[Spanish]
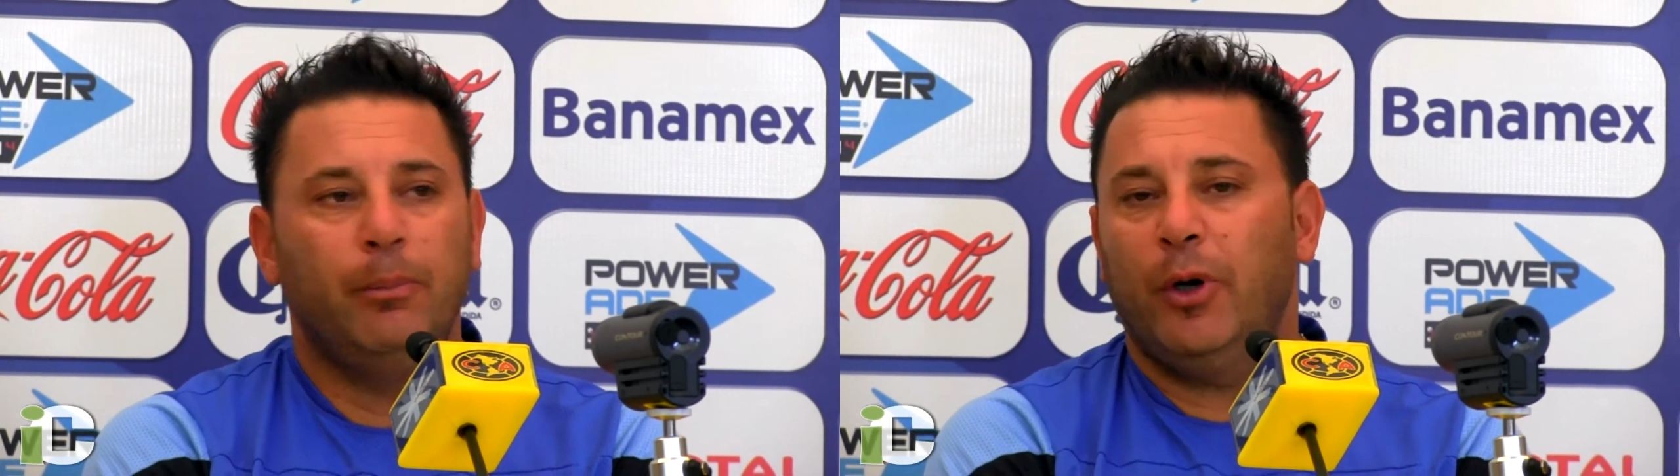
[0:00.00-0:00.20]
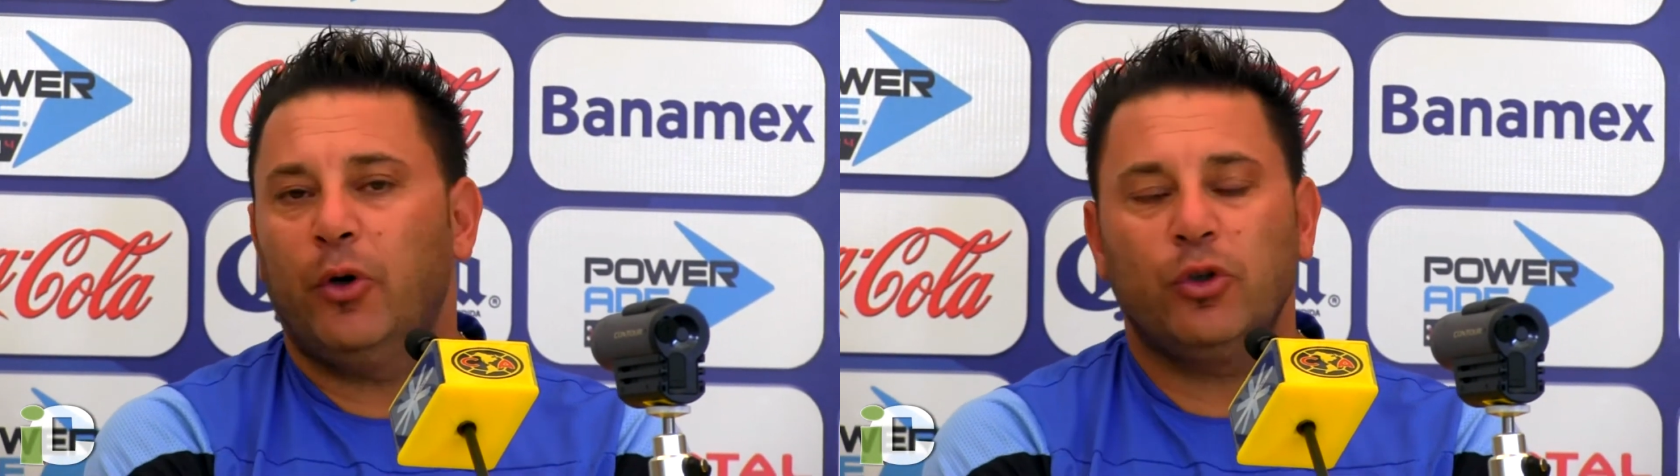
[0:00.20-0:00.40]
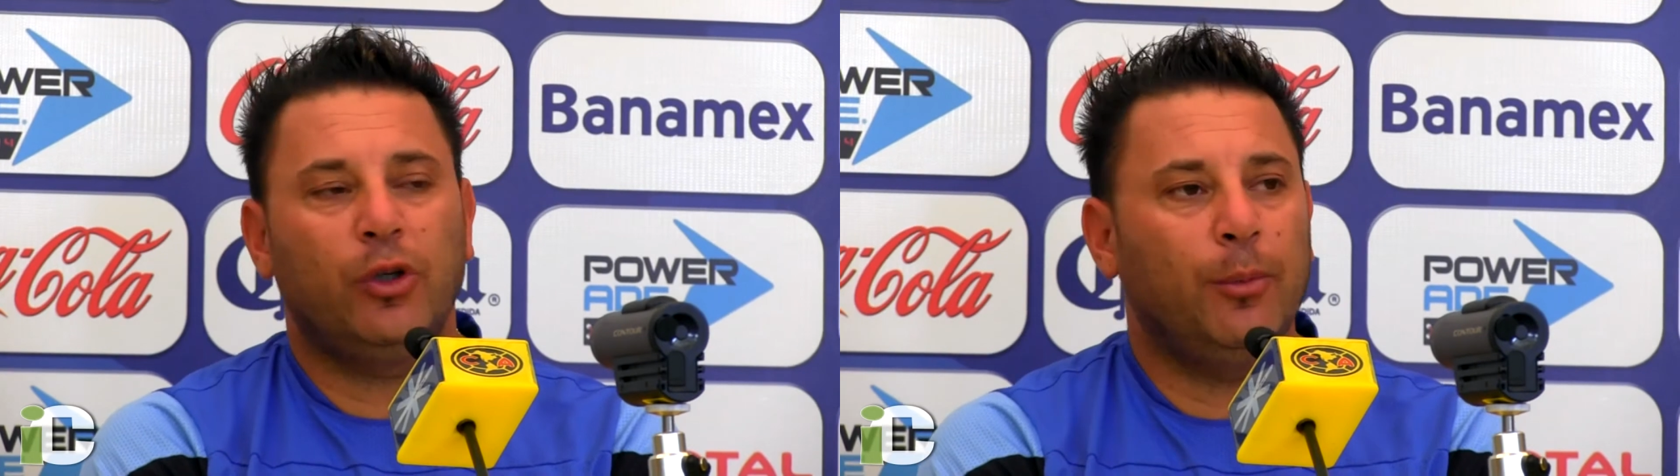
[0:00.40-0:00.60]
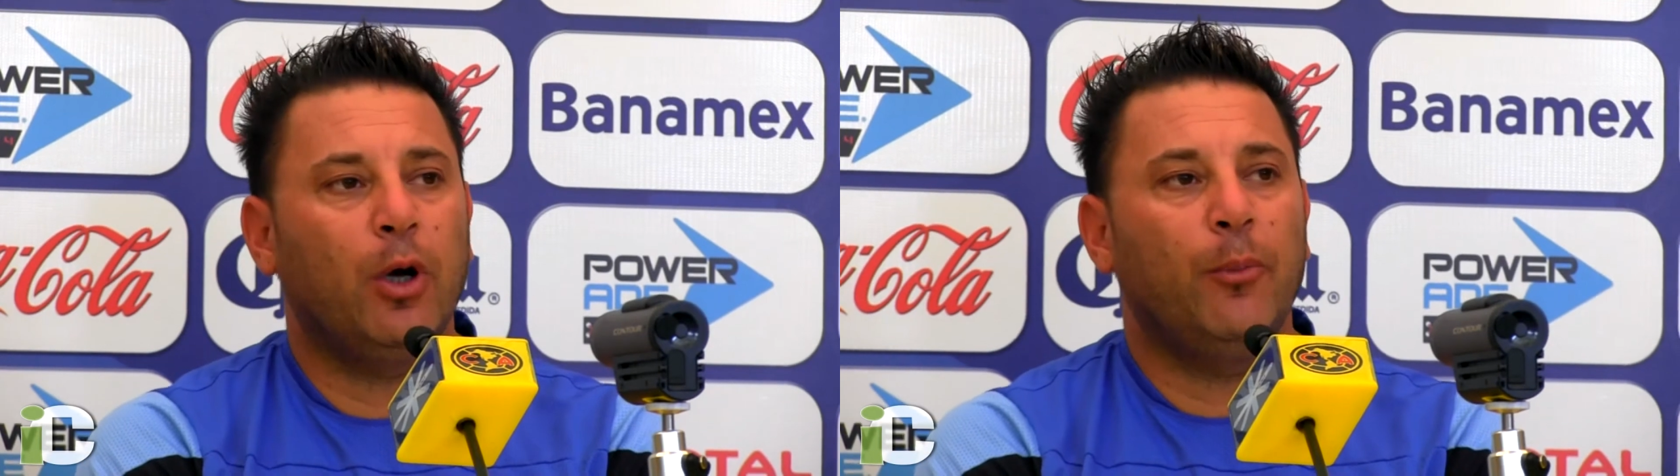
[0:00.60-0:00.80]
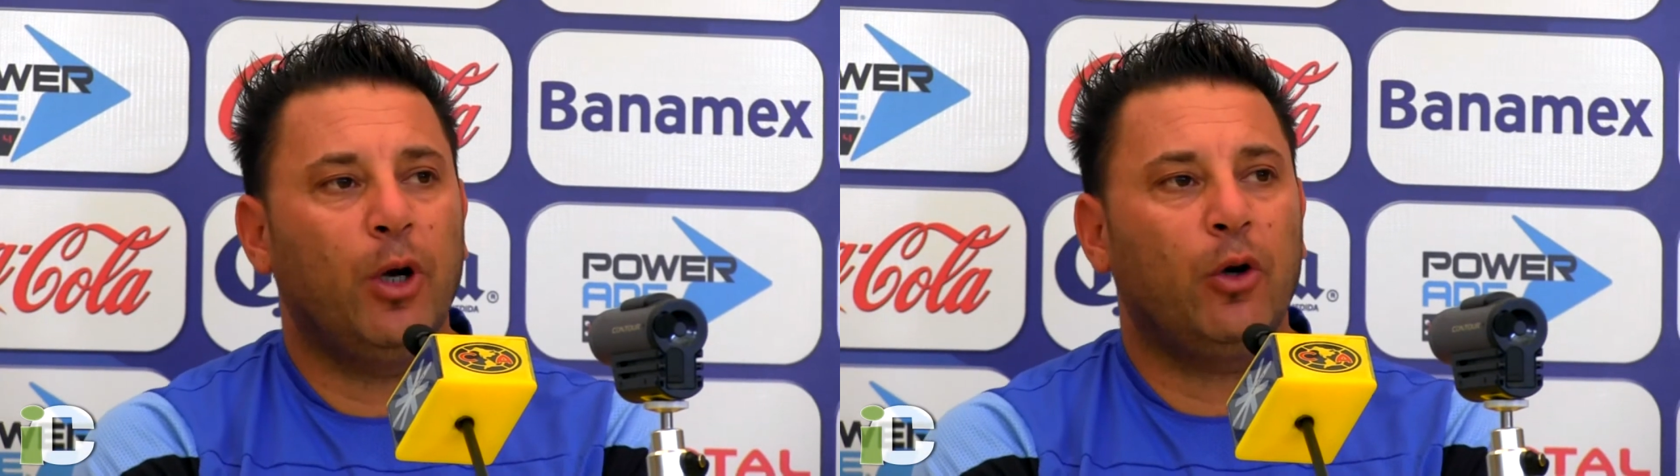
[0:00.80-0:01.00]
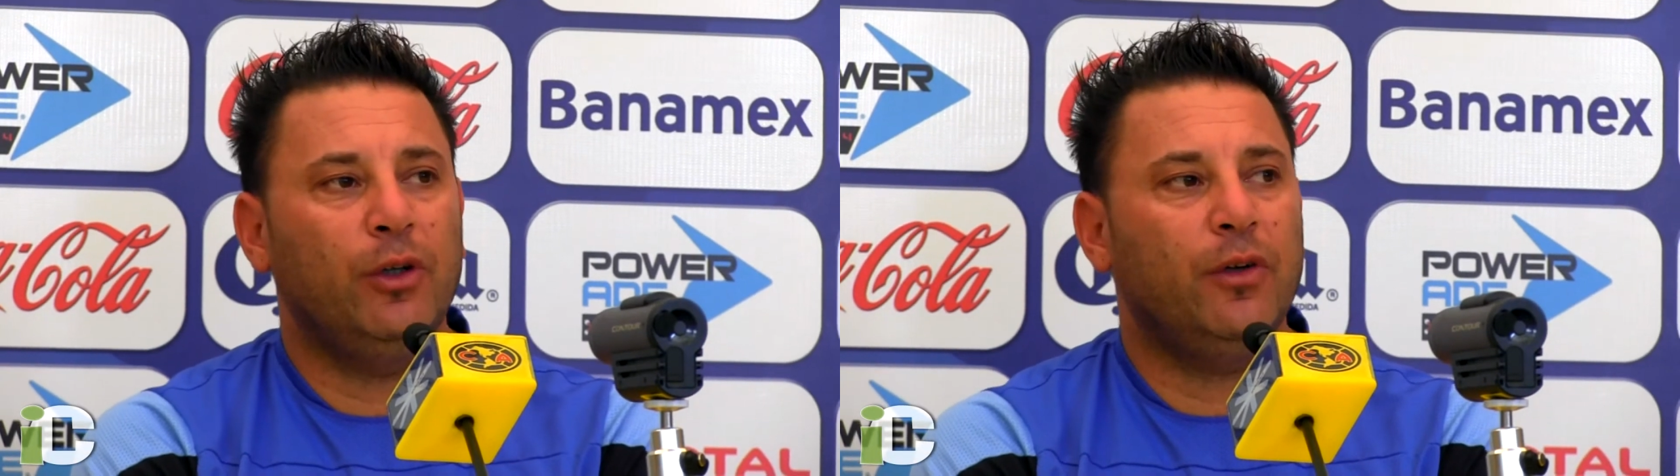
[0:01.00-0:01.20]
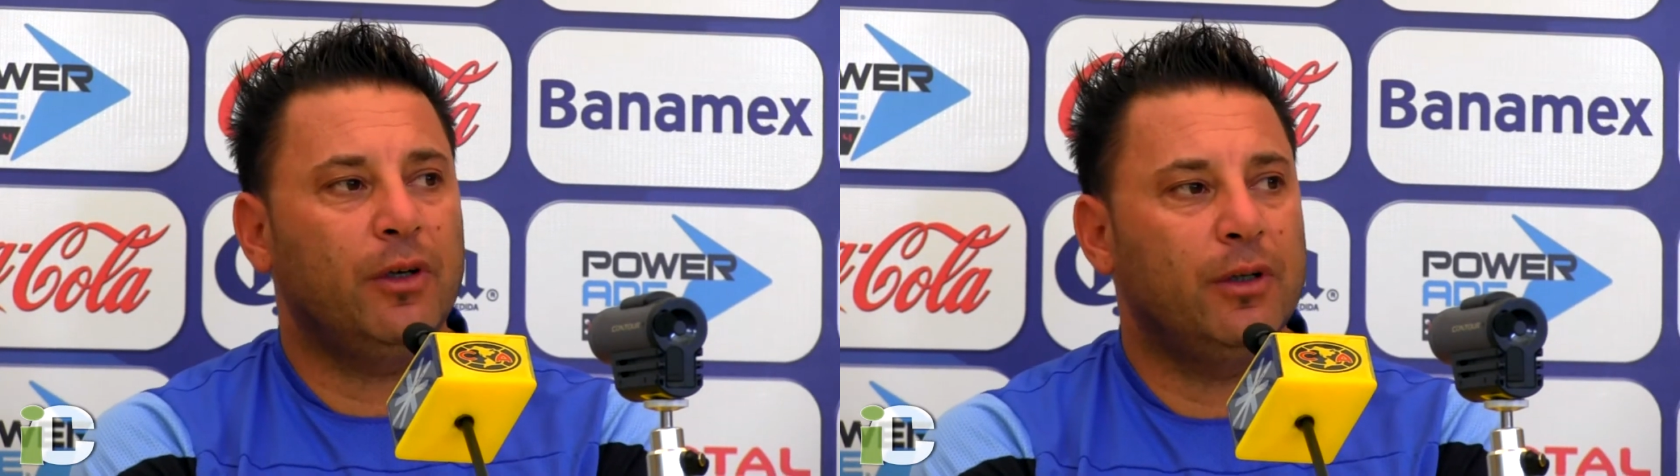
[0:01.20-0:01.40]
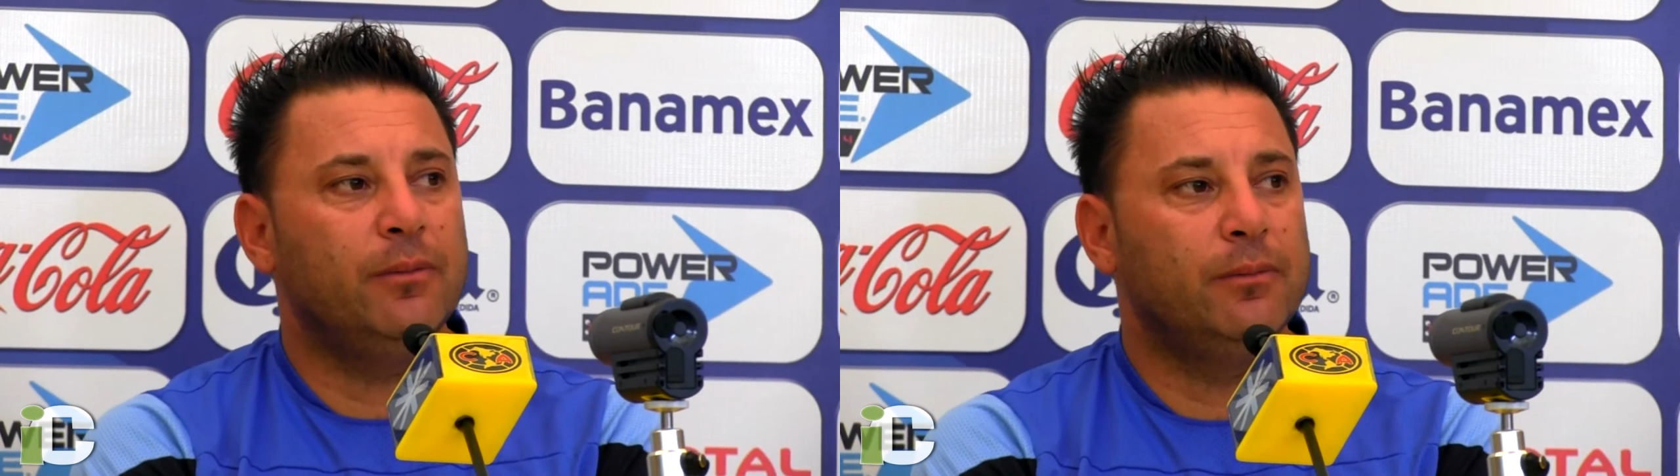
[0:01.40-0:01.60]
pero nosotros tenemos que imponer condiciones.